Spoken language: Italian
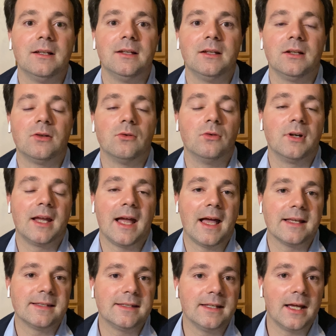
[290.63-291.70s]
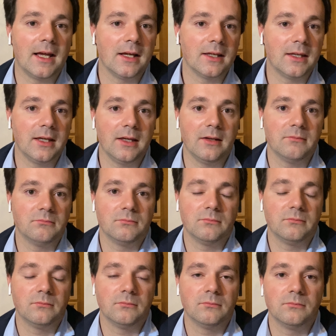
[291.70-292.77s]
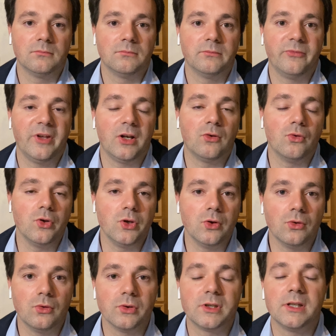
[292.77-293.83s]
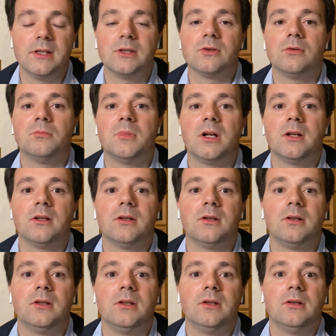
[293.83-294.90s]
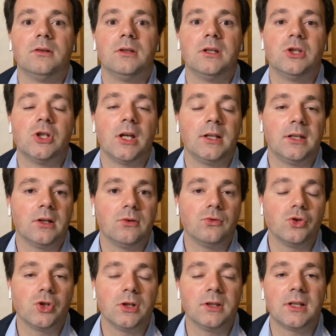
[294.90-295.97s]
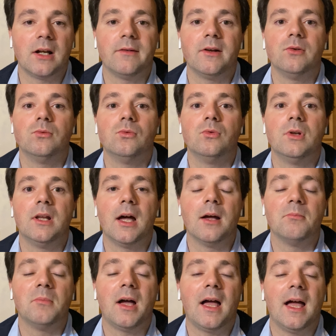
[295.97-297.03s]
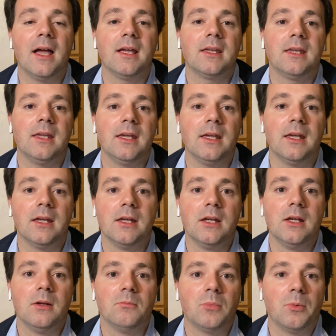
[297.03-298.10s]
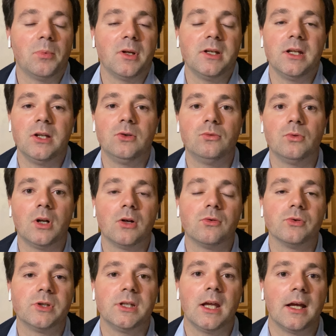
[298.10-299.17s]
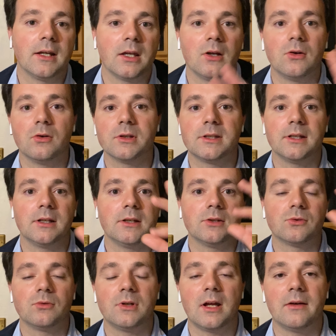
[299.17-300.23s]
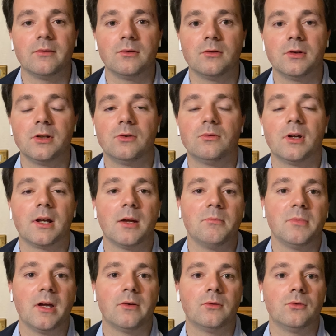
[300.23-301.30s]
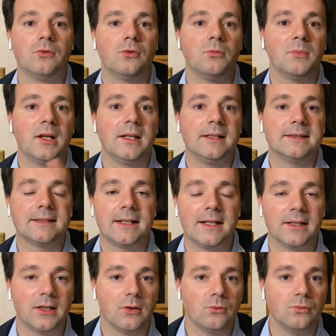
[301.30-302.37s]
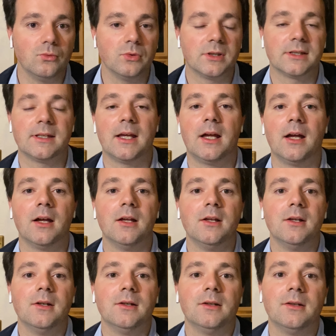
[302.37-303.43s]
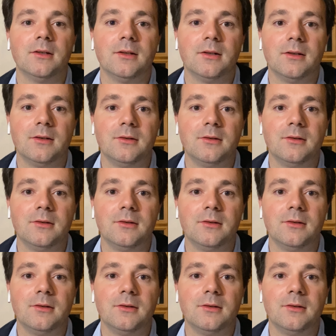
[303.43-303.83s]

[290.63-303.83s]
eh, con casi anche mh, vergognosi, insomma, in, di gente che non c'entrava nulla, ma anche proprio addirittura così anche cose che suonavano, addirittura cambiavano nome all'insalata russa, eh,